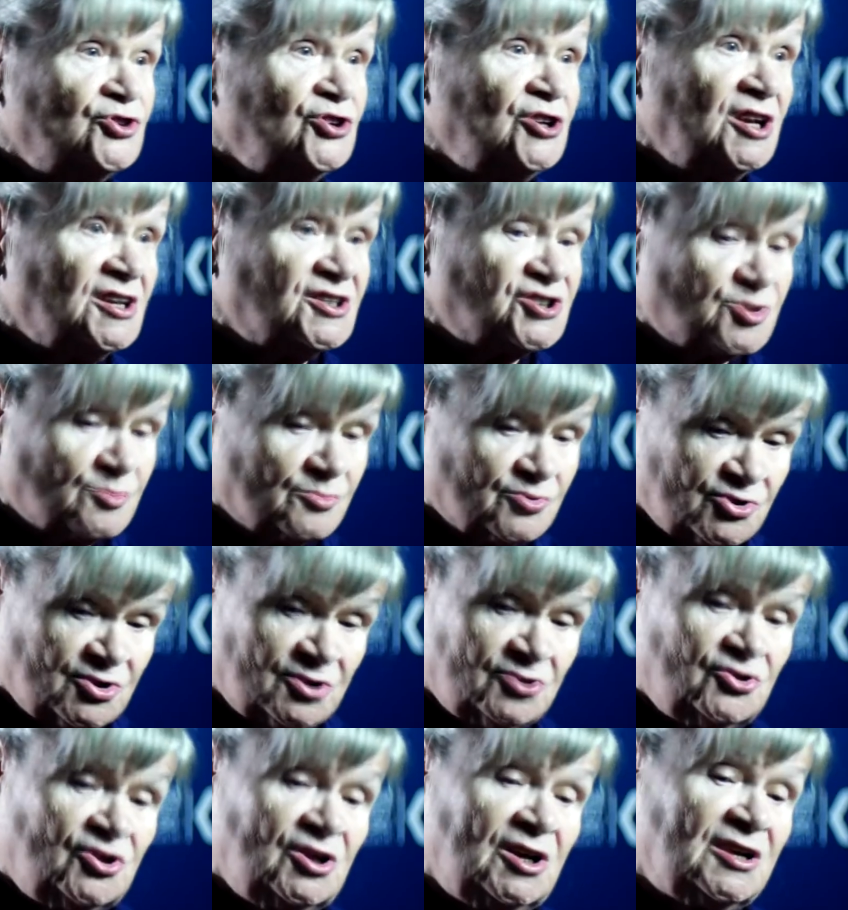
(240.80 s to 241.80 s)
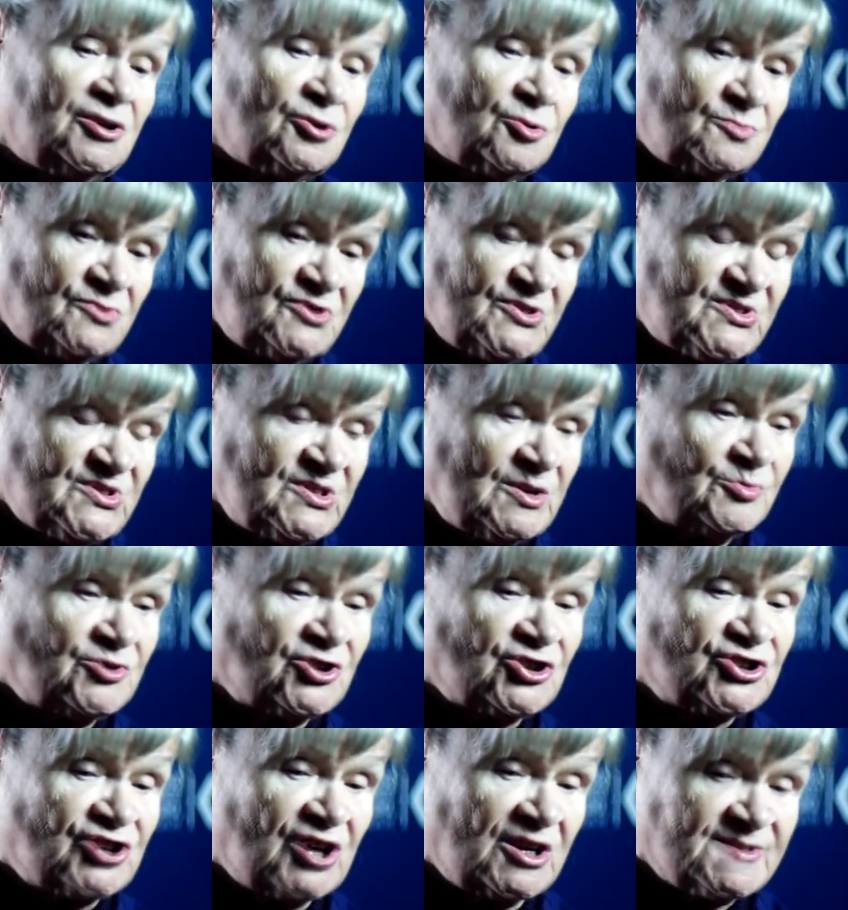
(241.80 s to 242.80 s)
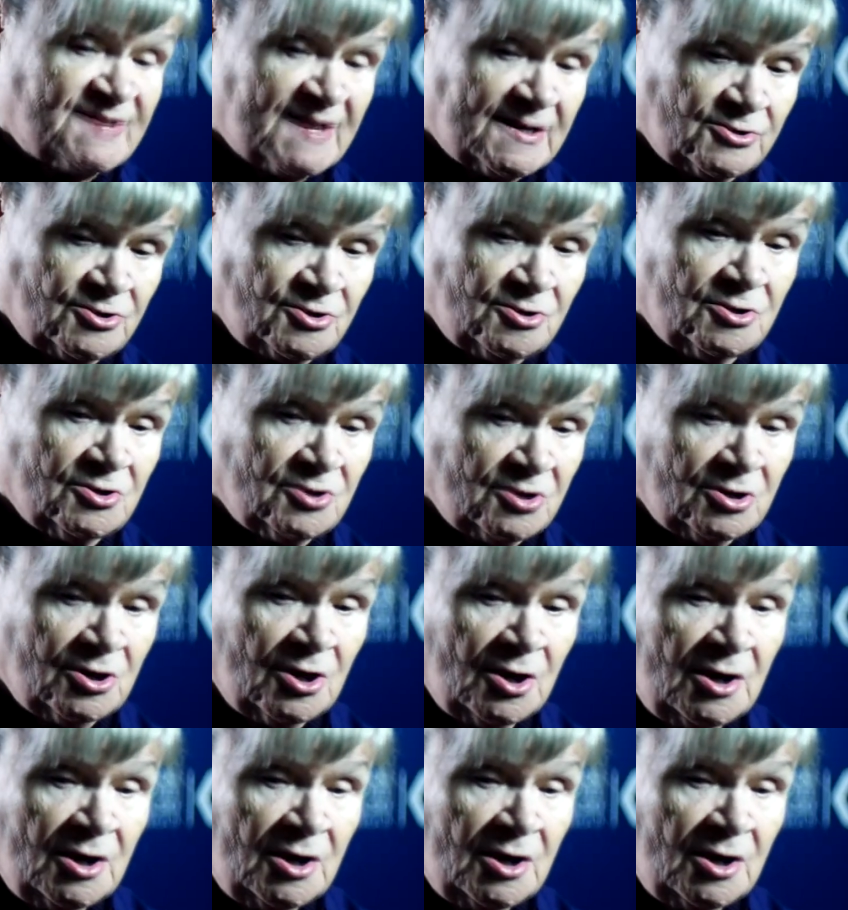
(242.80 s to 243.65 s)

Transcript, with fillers: bo dilerzy, bo to nic nie przeszkadza i,